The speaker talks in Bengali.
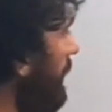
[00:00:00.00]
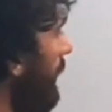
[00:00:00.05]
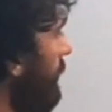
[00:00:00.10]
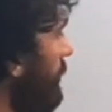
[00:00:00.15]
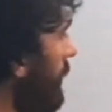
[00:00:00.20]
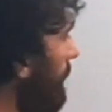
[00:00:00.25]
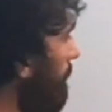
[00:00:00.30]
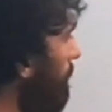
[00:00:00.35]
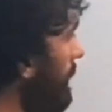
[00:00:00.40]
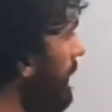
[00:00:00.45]
কি
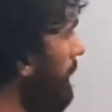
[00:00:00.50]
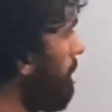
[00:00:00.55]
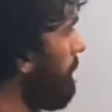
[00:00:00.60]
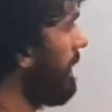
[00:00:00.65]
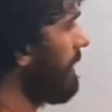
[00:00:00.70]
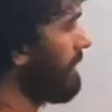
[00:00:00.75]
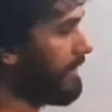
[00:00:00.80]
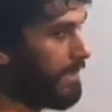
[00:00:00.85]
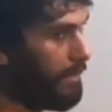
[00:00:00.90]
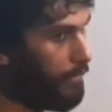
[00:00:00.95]
আসলে পি
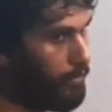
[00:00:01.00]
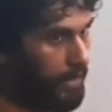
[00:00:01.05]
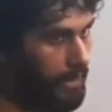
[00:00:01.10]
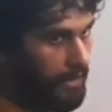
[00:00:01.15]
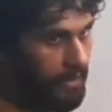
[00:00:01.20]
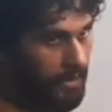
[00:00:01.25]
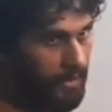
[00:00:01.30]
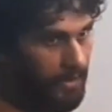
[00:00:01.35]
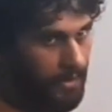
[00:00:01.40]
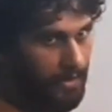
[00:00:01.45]
প্লাস কিউ না
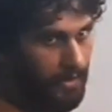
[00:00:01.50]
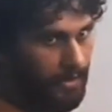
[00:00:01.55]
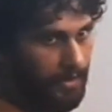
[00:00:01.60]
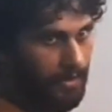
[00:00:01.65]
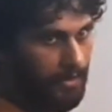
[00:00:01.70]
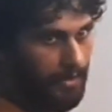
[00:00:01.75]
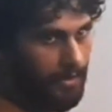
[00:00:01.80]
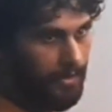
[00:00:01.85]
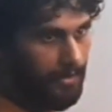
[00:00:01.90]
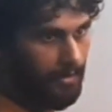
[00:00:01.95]

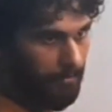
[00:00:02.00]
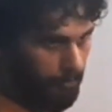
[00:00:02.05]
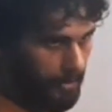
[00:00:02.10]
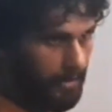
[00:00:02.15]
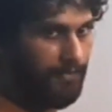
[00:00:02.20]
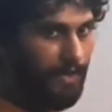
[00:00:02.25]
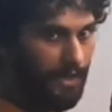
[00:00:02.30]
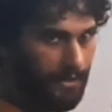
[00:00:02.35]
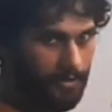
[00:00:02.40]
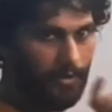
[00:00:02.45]

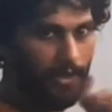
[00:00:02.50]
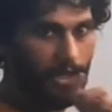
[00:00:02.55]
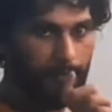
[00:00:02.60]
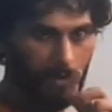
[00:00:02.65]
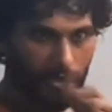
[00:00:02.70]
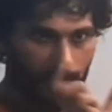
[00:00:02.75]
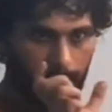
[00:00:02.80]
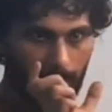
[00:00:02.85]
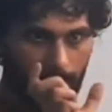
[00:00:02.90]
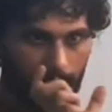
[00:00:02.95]
মানে ভেক্টরের
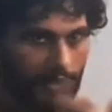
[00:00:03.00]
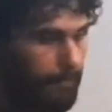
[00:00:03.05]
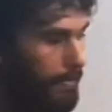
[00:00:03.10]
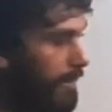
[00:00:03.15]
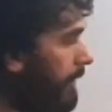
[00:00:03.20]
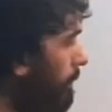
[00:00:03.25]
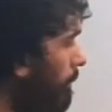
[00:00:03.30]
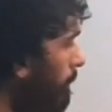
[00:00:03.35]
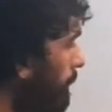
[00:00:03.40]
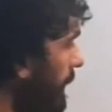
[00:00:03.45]

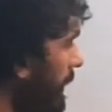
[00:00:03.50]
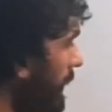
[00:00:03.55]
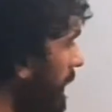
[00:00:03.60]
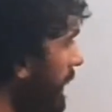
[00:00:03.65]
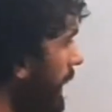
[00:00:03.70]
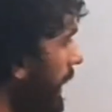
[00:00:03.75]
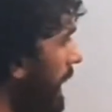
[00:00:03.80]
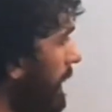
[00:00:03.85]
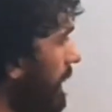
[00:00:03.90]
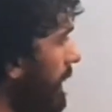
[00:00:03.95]
পার্সপেক্টিভে পি
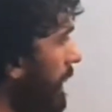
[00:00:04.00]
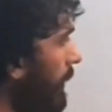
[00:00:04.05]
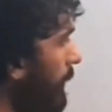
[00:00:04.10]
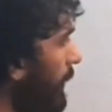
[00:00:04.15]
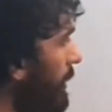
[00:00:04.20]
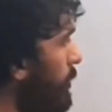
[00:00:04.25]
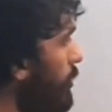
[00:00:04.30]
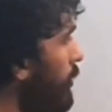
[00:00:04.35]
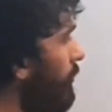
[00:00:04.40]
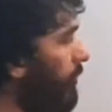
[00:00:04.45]
আর কিউ
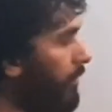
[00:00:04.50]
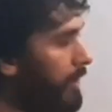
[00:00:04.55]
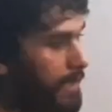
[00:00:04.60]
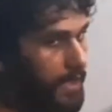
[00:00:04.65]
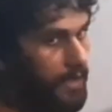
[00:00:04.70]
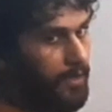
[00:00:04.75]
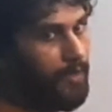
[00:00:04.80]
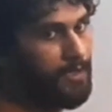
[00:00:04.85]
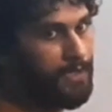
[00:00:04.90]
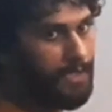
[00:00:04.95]
এর
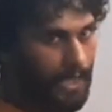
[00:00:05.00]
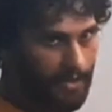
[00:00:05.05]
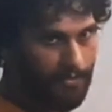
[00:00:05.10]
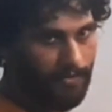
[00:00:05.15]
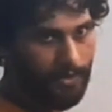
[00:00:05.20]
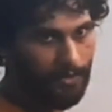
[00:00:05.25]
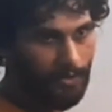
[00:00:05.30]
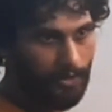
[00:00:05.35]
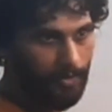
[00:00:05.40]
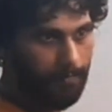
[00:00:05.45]
যোগফলটাই তো হচ্ছে আর
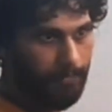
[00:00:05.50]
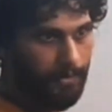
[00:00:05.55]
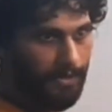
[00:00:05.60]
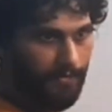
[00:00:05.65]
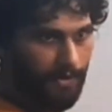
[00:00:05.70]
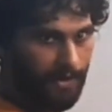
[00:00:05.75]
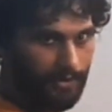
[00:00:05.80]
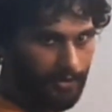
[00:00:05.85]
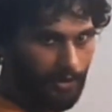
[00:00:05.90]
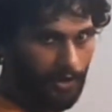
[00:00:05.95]
ভেক্টর পি
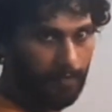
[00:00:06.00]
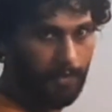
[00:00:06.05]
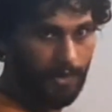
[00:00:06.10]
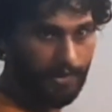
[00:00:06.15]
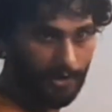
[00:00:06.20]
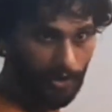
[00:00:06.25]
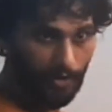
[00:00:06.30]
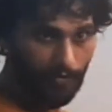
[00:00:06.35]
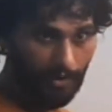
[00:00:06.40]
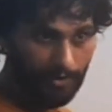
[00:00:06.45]
ভেক্টর
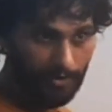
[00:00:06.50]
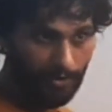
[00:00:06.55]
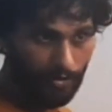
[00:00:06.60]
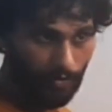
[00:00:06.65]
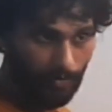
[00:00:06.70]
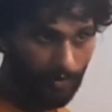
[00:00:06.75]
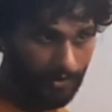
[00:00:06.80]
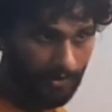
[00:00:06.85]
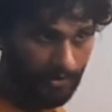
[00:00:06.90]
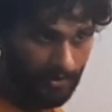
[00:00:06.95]
প্লাস কিউ ভেক্টর
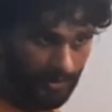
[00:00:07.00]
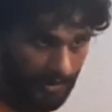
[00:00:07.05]
সমান